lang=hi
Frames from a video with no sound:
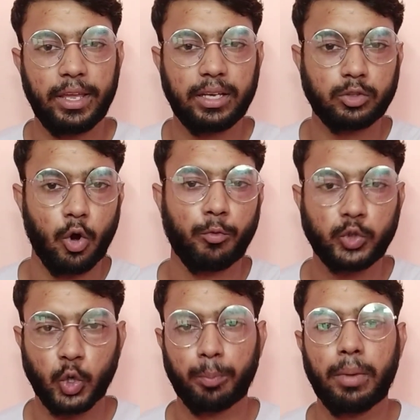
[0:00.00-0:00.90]
एक कॉफी
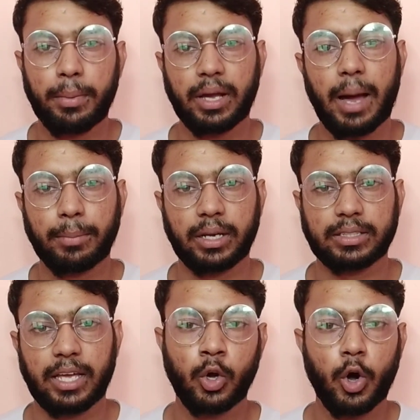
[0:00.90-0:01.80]
शॉप में भी काम
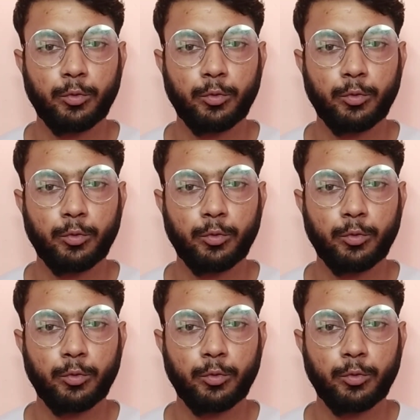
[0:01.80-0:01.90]
करता है और